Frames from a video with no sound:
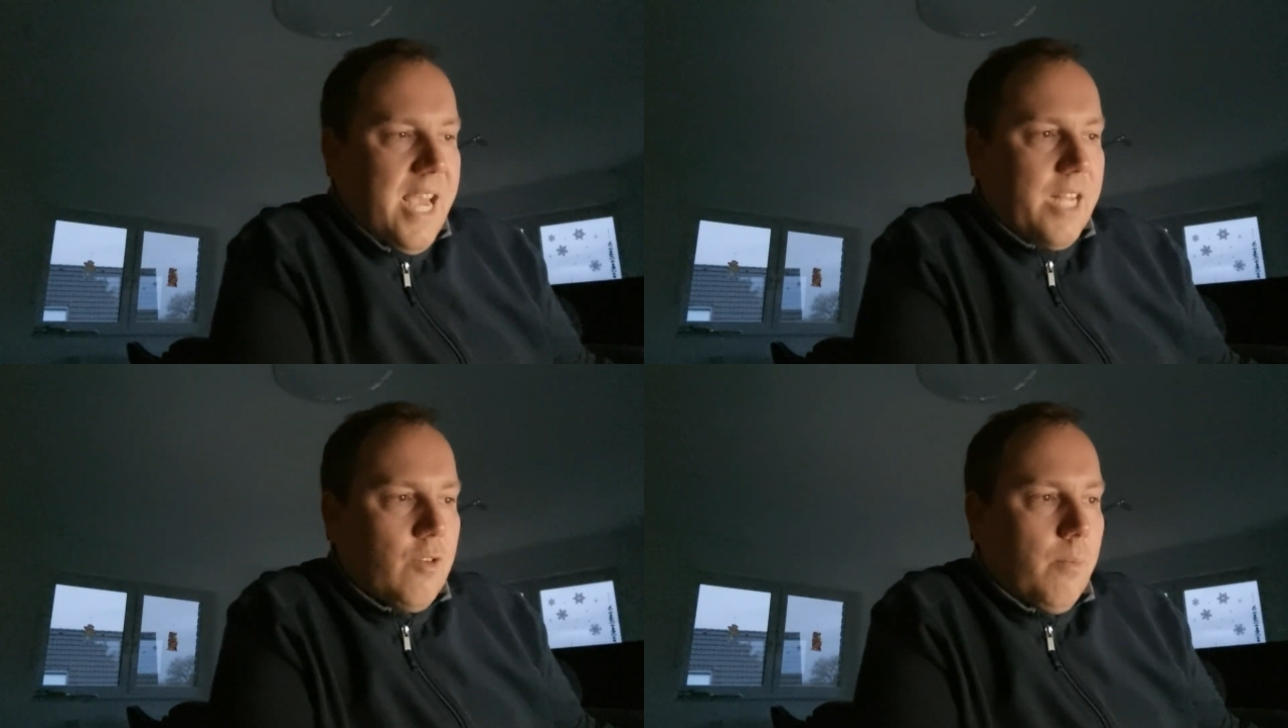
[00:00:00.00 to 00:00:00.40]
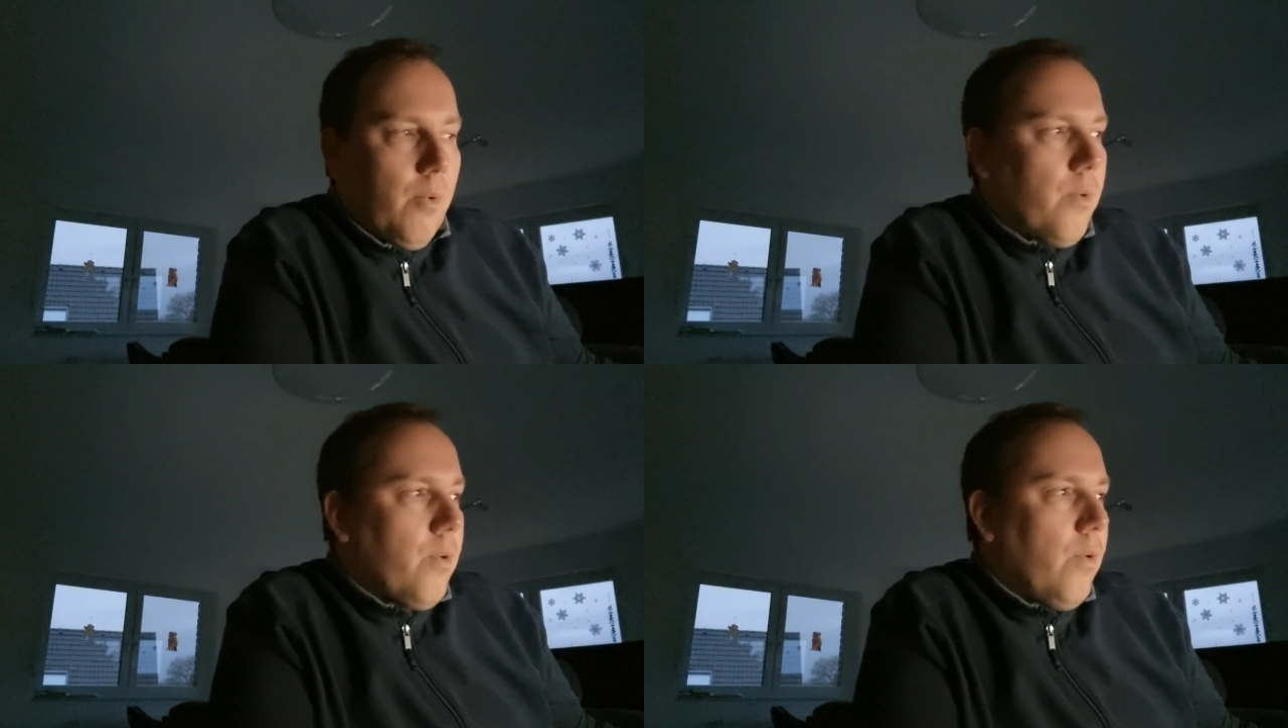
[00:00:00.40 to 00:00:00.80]
Hector
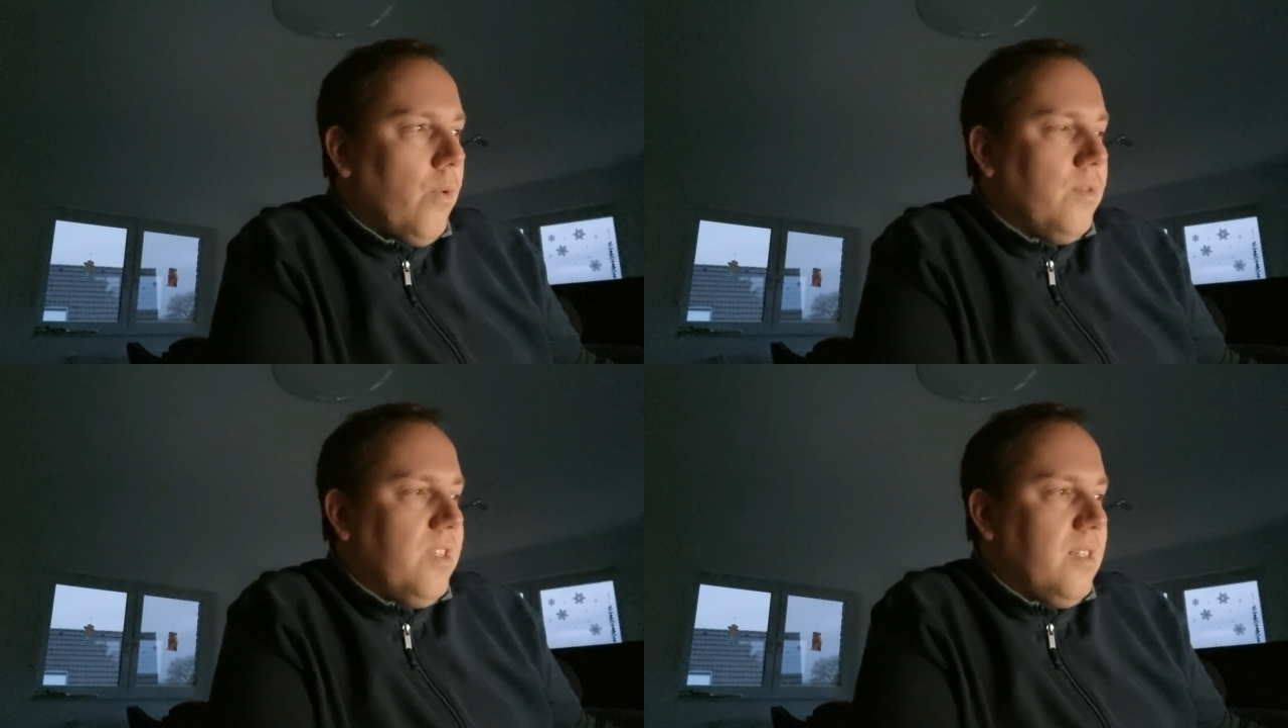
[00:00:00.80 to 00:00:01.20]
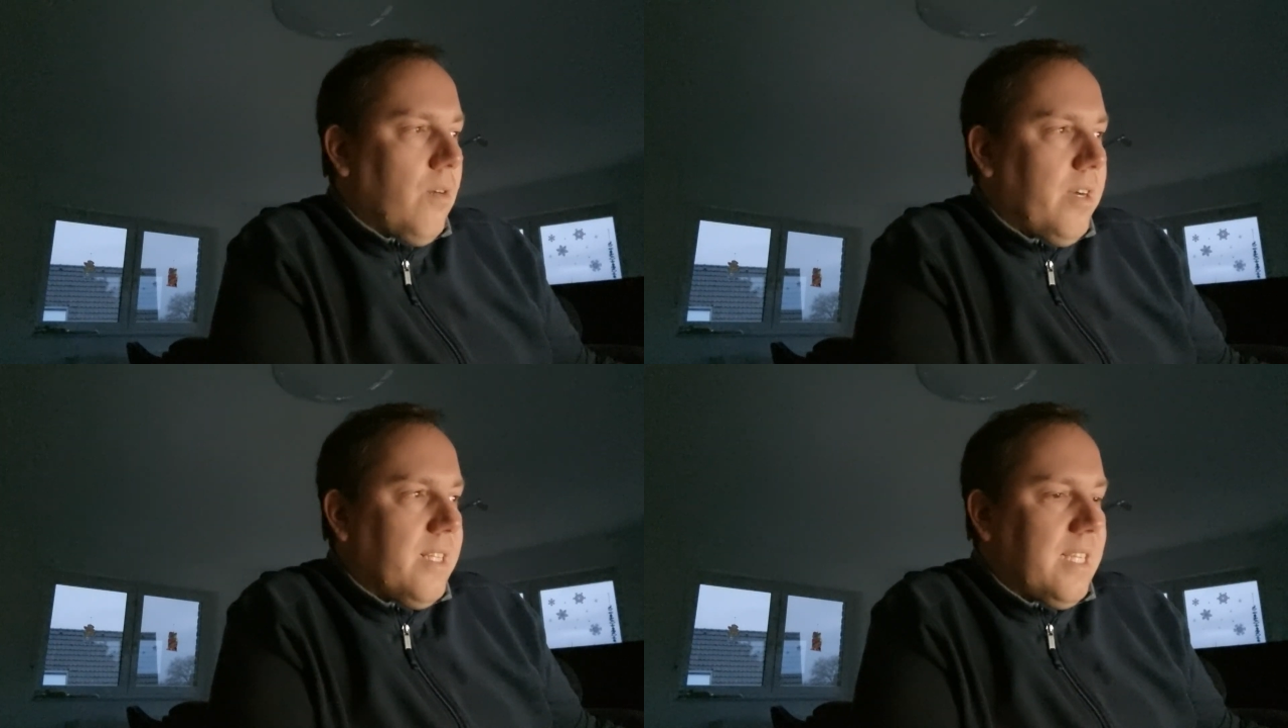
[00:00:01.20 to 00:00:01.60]
Boko und die
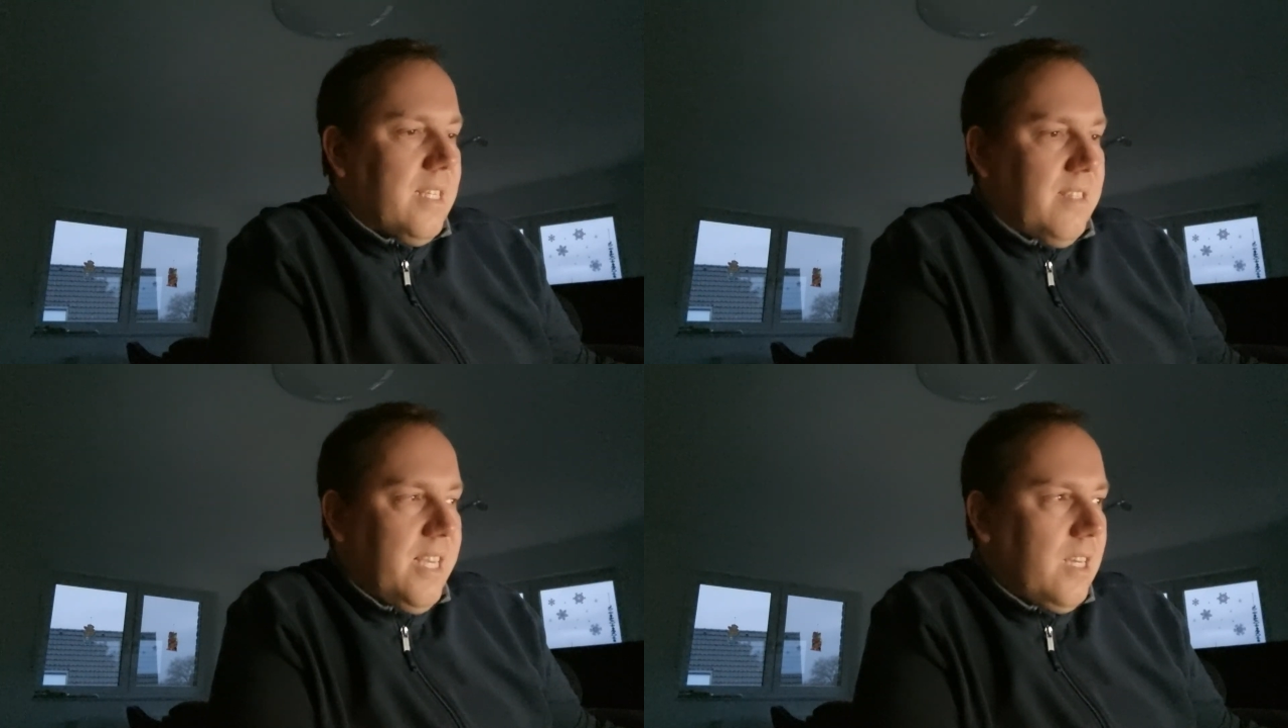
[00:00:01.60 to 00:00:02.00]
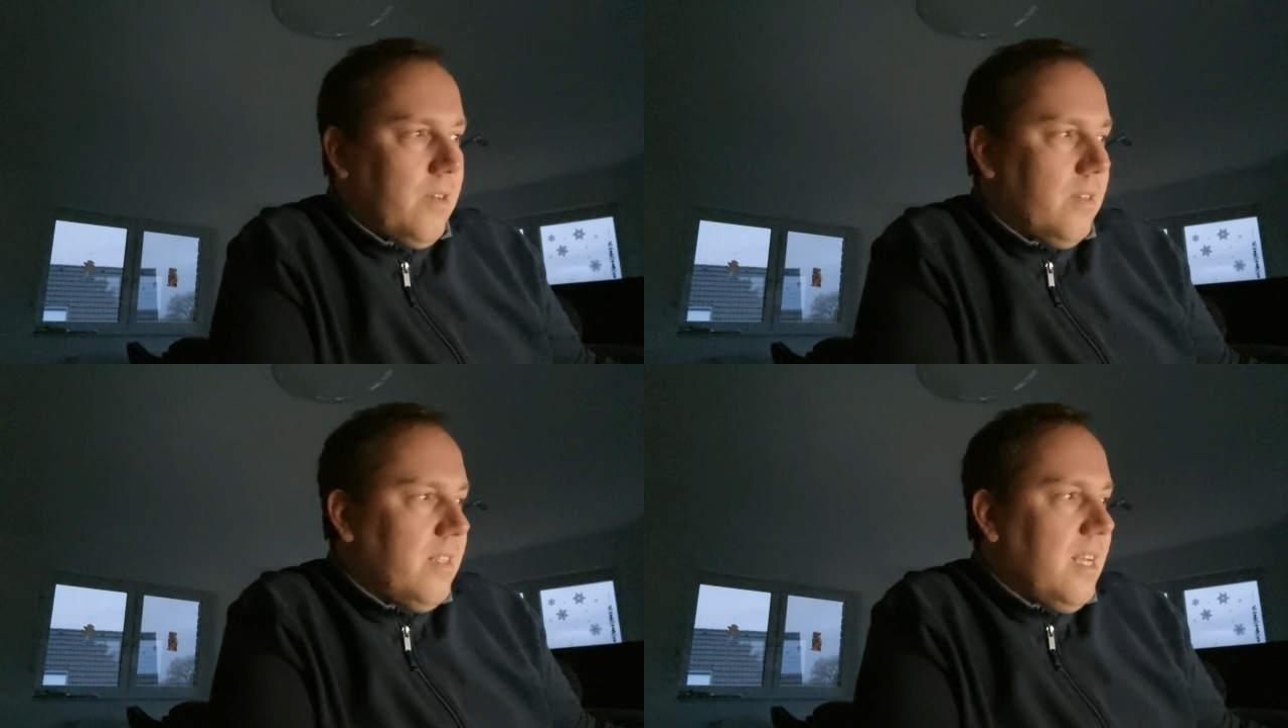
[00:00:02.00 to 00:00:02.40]
neuen
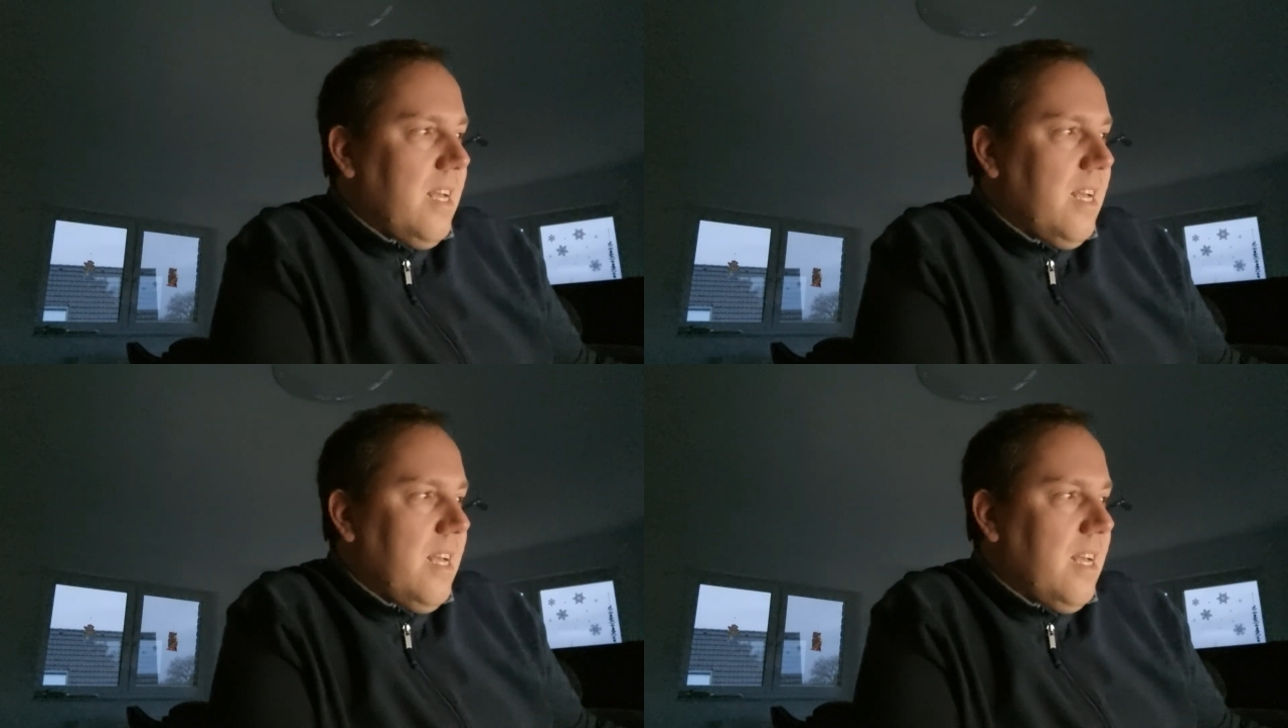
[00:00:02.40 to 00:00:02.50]
Kriterion.